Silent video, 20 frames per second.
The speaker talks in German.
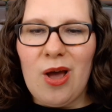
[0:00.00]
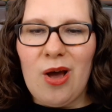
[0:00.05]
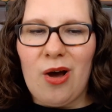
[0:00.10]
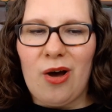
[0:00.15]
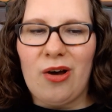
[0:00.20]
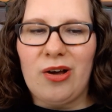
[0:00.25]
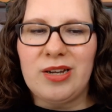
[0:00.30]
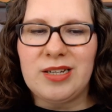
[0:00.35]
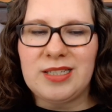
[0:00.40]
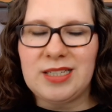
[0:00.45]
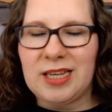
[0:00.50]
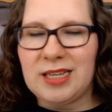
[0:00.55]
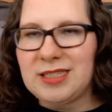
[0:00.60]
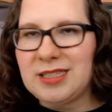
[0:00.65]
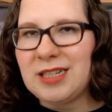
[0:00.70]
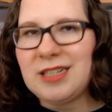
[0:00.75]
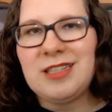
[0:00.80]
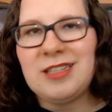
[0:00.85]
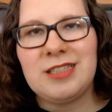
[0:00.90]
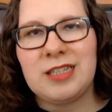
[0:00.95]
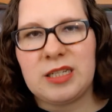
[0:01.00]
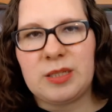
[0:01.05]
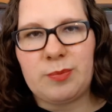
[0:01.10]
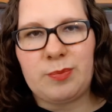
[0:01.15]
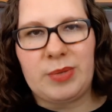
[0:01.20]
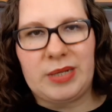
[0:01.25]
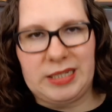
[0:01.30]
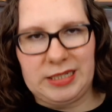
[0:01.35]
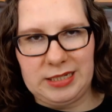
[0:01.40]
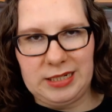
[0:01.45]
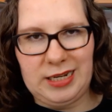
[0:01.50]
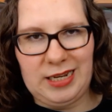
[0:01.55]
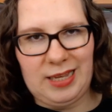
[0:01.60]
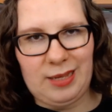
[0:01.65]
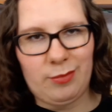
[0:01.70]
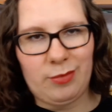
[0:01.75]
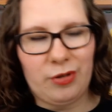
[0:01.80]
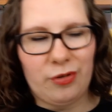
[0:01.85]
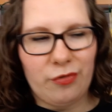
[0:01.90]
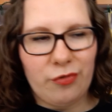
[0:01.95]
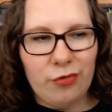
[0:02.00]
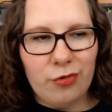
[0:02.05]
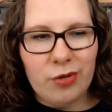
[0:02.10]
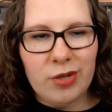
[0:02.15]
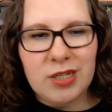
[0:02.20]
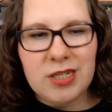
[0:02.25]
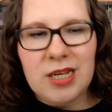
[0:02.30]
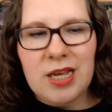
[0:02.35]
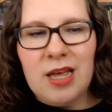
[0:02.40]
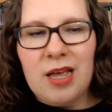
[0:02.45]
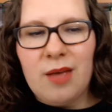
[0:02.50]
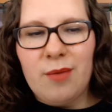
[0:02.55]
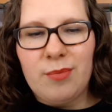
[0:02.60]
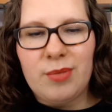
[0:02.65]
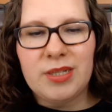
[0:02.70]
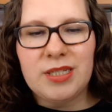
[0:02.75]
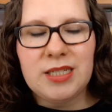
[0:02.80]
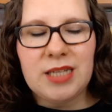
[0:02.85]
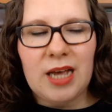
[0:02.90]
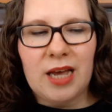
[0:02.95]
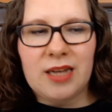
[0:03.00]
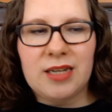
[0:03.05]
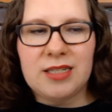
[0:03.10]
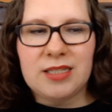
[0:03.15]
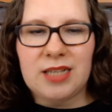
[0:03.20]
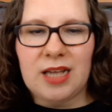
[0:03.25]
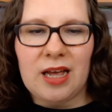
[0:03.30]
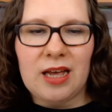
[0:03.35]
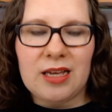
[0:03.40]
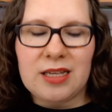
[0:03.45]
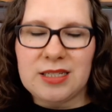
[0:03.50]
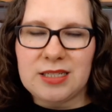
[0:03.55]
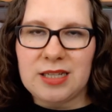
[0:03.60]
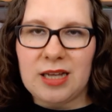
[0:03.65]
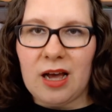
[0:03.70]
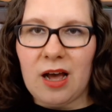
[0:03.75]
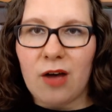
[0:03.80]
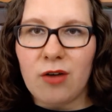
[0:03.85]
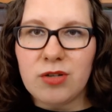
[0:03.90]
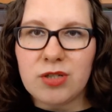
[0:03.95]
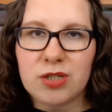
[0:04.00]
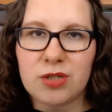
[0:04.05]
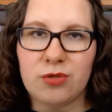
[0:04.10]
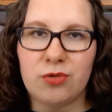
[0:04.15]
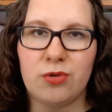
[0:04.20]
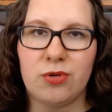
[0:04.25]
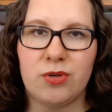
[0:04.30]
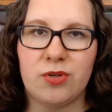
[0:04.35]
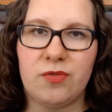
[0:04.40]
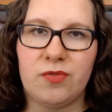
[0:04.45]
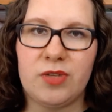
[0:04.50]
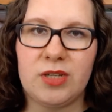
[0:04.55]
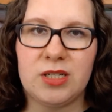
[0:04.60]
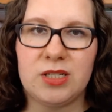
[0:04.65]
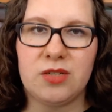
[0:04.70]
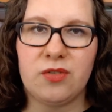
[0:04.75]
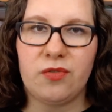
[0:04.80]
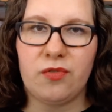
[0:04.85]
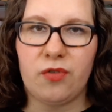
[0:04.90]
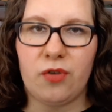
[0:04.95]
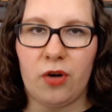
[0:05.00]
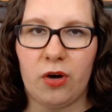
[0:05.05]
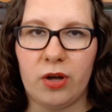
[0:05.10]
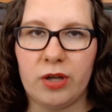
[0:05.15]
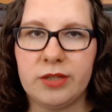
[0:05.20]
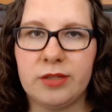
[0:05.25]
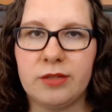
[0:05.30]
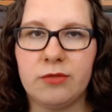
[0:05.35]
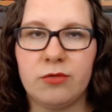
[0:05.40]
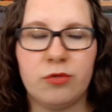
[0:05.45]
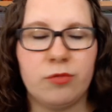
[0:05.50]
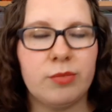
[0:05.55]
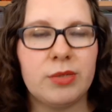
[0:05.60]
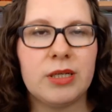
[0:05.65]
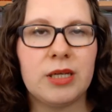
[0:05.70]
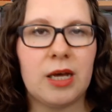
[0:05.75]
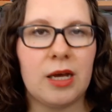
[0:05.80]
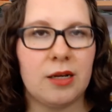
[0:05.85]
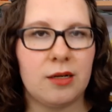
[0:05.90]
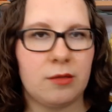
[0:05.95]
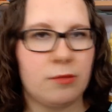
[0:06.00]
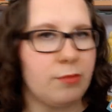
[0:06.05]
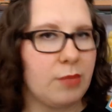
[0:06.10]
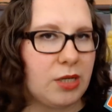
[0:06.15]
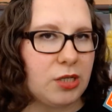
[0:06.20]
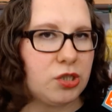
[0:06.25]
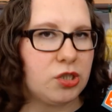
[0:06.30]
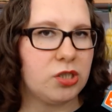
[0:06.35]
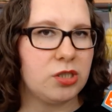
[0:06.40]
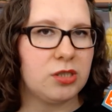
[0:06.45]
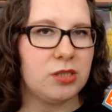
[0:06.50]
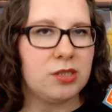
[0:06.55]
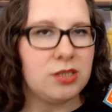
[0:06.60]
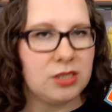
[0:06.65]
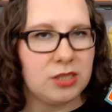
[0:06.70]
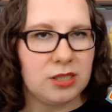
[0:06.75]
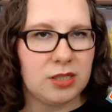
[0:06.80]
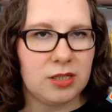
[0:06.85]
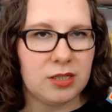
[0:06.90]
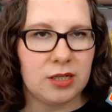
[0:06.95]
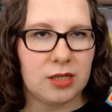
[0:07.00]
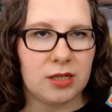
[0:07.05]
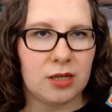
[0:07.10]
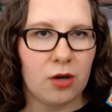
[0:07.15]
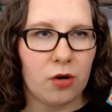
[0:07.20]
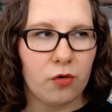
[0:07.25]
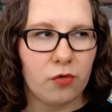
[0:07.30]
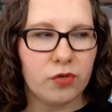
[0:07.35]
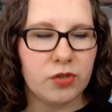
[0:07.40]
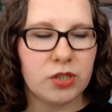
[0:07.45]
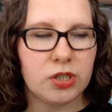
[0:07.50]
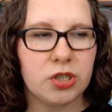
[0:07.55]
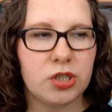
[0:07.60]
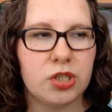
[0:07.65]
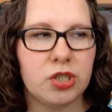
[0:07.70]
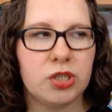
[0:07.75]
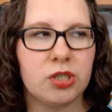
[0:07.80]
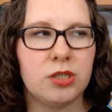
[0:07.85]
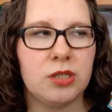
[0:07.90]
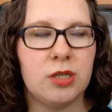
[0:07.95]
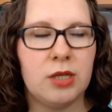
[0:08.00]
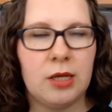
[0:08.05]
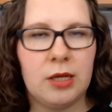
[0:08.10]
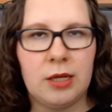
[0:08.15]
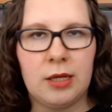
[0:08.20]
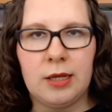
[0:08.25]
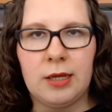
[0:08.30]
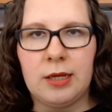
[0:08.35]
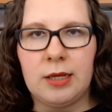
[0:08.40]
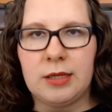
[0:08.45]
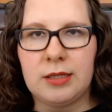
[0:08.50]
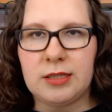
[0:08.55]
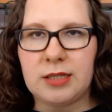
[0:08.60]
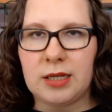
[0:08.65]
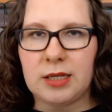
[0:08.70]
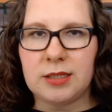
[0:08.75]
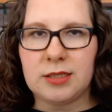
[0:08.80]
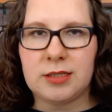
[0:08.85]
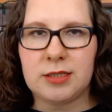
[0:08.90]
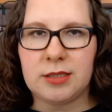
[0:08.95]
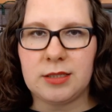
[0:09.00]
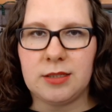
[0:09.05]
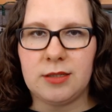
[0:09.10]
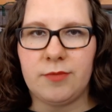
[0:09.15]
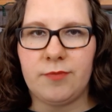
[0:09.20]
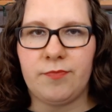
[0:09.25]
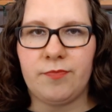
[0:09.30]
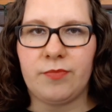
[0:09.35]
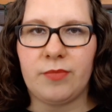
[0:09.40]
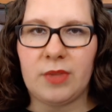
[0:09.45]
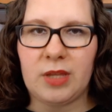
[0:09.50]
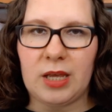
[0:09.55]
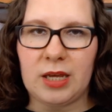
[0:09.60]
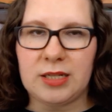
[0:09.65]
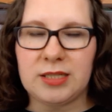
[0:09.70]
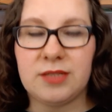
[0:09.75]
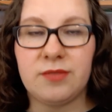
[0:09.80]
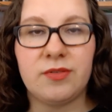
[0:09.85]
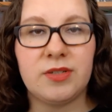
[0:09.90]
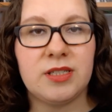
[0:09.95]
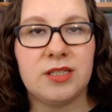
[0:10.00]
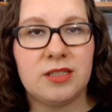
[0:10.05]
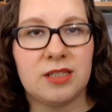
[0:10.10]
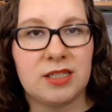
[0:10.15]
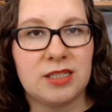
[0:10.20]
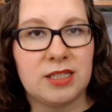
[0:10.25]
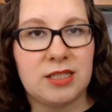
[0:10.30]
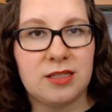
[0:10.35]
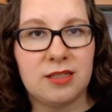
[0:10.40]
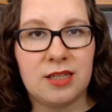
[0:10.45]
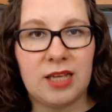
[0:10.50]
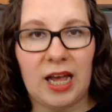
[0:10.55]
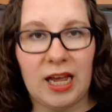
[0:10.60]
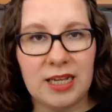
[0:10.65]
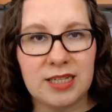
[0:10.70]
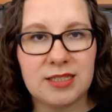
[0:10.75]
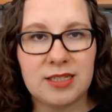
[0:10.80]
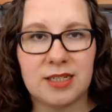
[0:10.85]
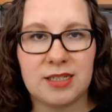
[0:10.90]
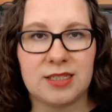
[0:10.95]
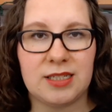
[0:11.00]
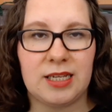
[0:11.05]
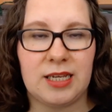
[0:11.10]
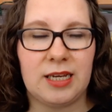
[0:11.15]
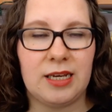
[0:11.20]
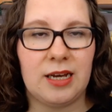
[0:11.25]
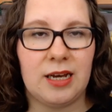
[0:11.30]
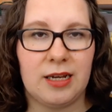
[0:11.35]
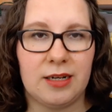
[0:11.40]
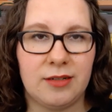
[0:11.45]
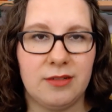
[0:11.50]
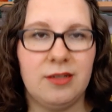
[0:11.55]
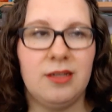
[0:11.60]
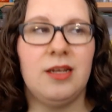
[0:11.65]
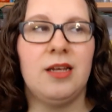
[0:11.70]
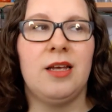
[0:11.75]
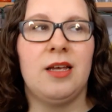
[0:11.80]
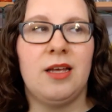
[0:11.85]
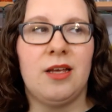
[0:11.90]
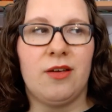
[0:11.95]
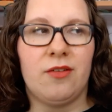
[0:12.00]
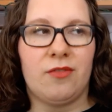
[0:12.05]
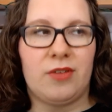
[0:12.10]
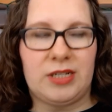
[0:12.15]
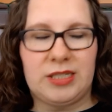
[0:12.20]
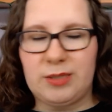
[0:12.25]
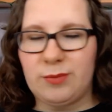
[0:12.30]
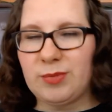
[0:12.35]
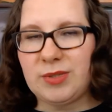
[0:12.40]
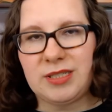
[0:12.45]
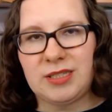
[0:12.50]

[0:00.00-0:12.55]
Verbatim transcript: Und ja, sie hat nicht das beste Leben geführt, bis sie eines Tages da rausgeholt wird von unbekannten Menschen, die ihr dann auftischen, dass ähm, ja, sie wissen, dass sie Geister sehen kann, was sie bis